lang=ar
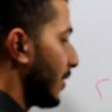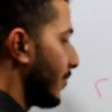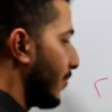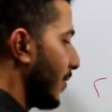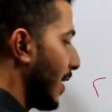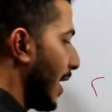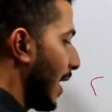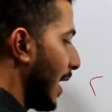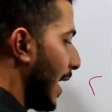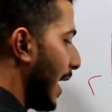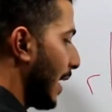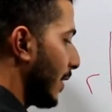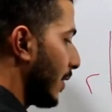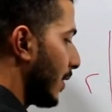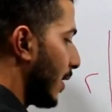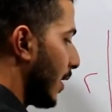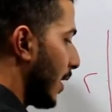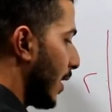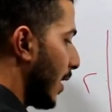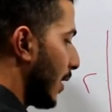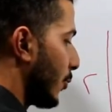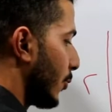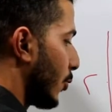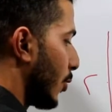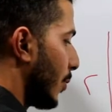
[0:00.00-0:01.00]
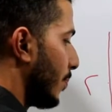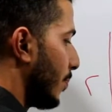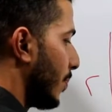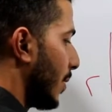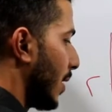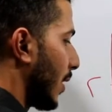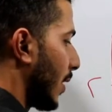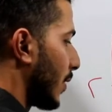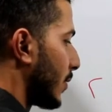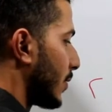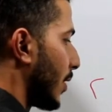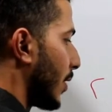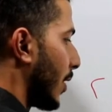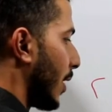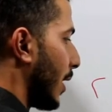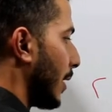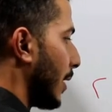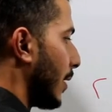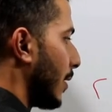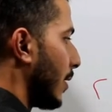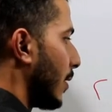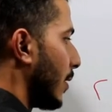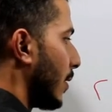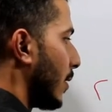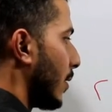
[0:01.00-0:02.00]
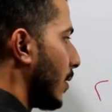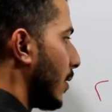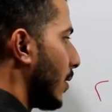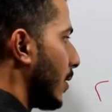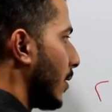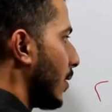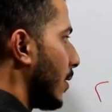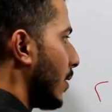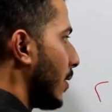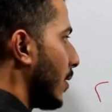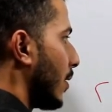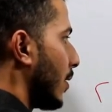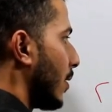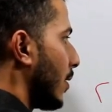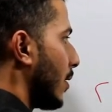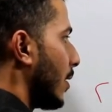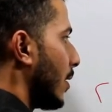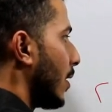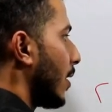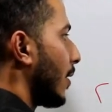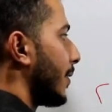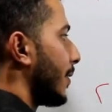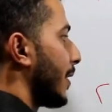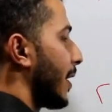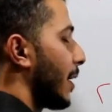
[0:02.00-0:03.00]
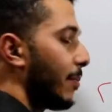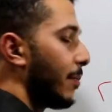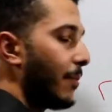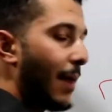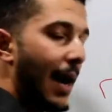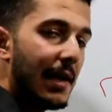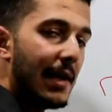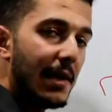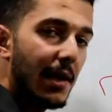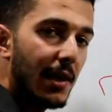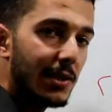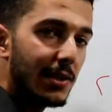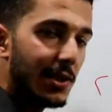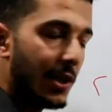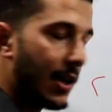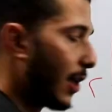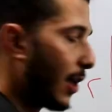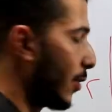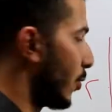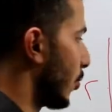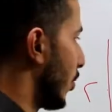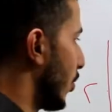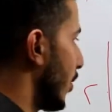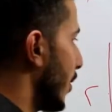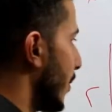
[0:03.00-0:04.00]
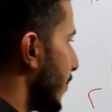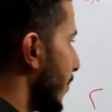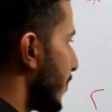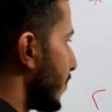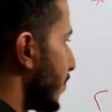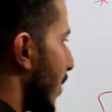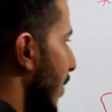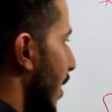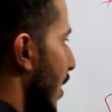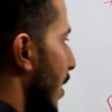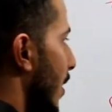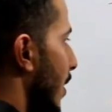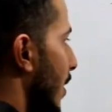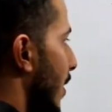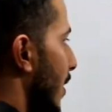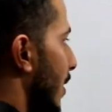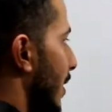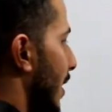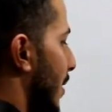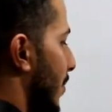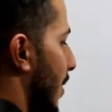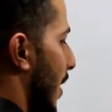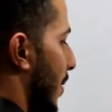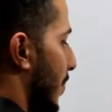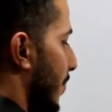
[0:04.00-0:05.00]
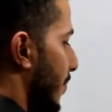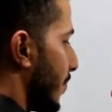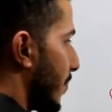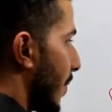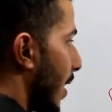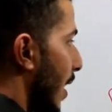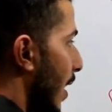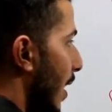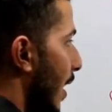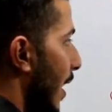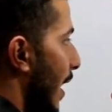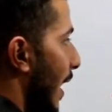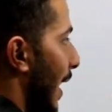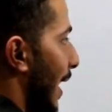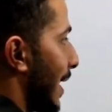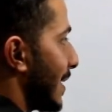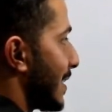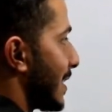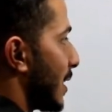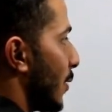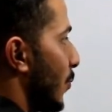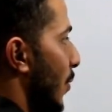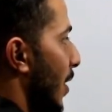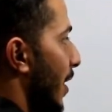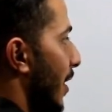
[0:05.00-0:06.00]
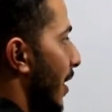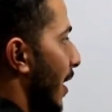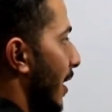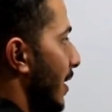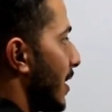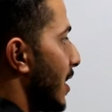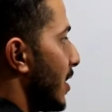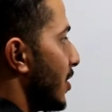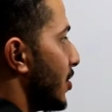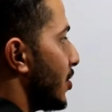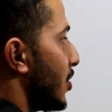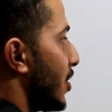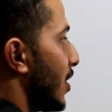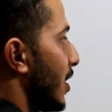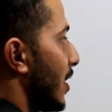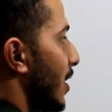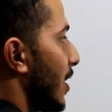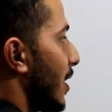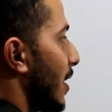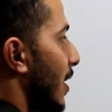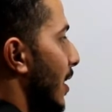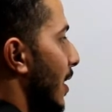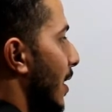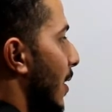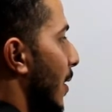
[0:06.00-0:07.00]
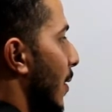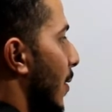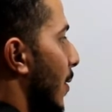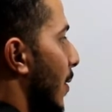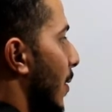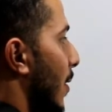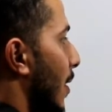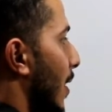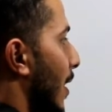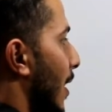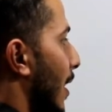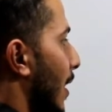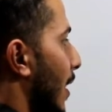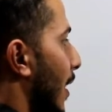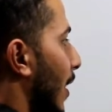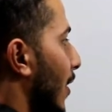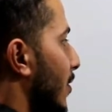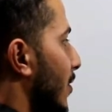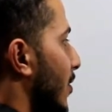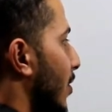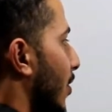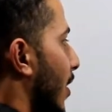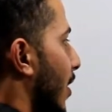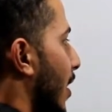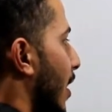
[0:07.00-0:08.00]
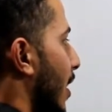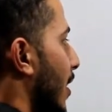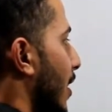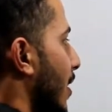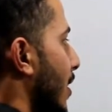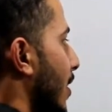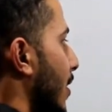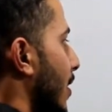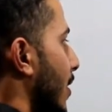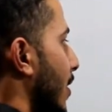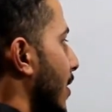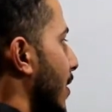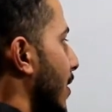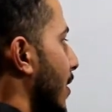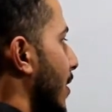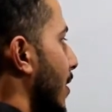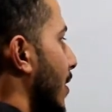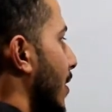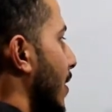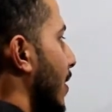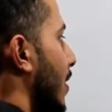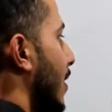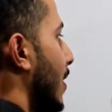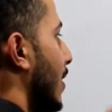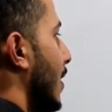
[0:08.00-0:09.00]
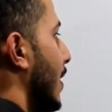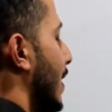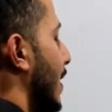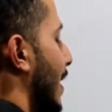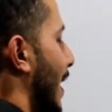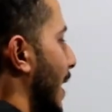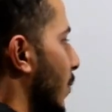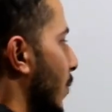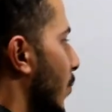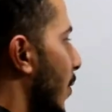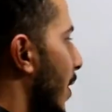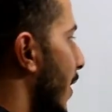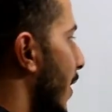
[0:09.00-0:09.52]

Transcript: فيها لحتى أضرب بالاقتران ضرب معي الاقتران هون تمام هسا وين راح يجي الاقتران يعني وين